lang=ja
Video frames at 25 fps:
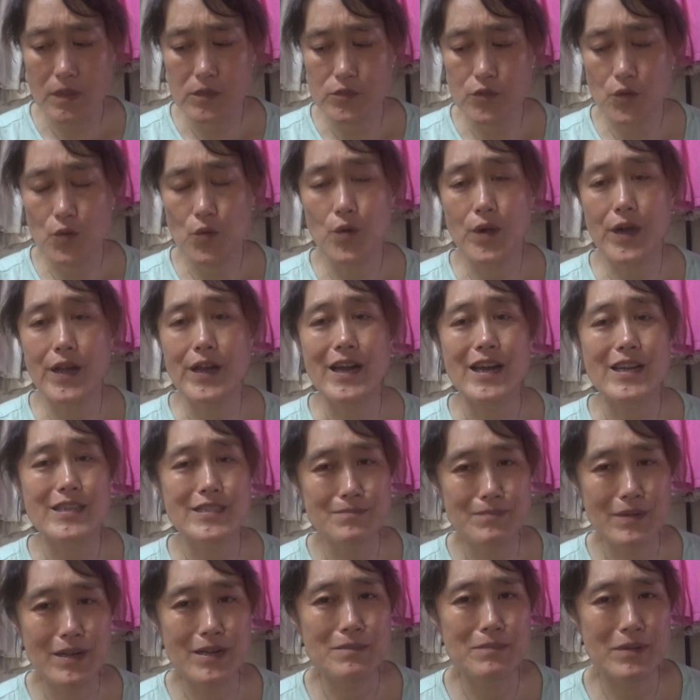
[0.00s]
そこから
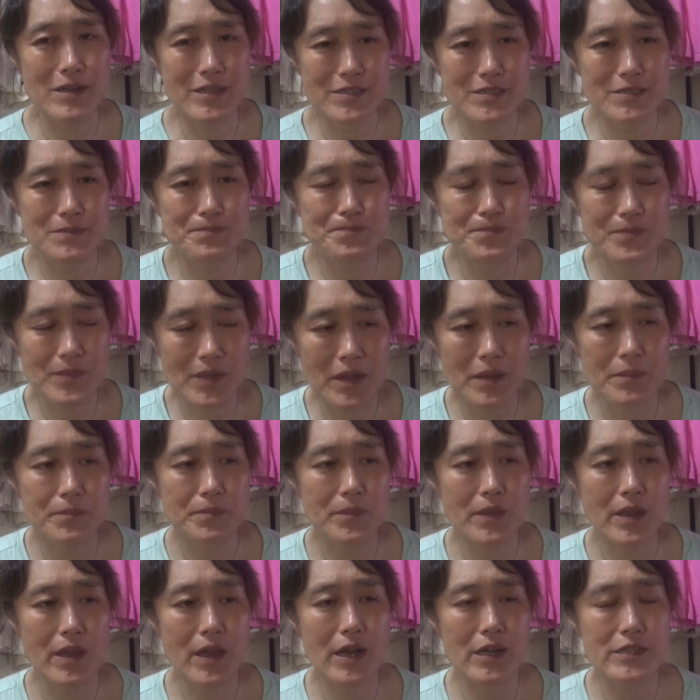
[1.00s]
始まります。はい、
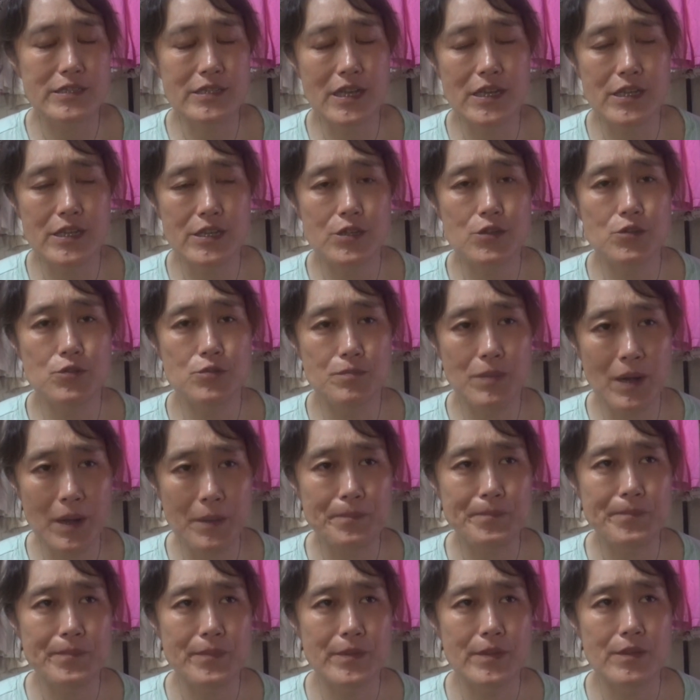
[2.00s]
で朝昼
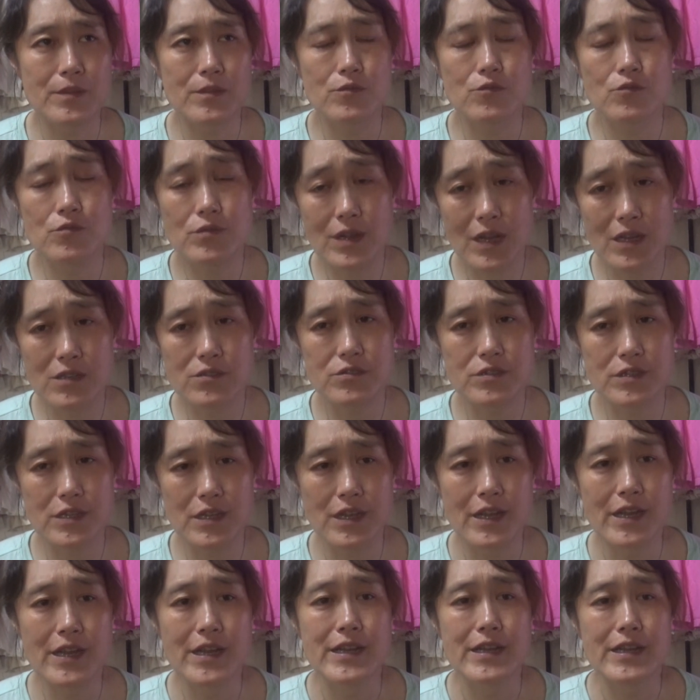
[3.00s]
晩抜かず
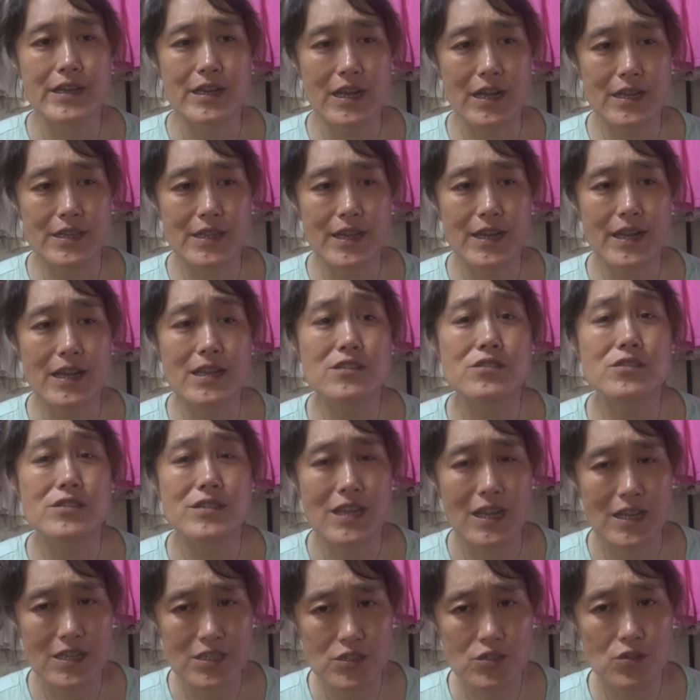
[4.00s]
に必ず
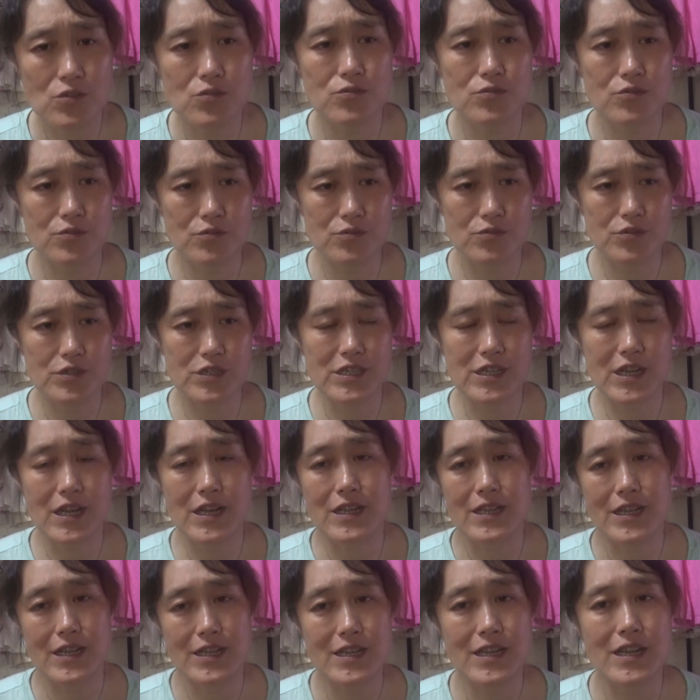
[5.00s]
3食口か
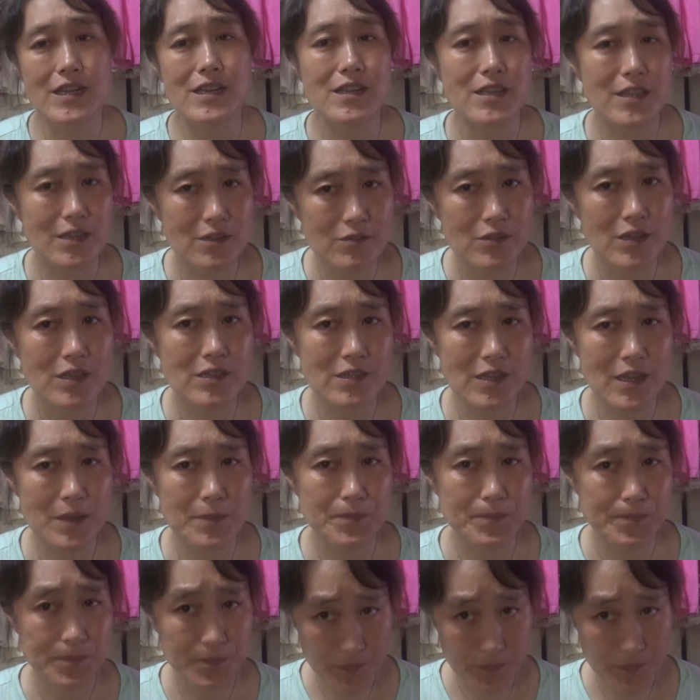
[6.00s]
ら何か入れてください。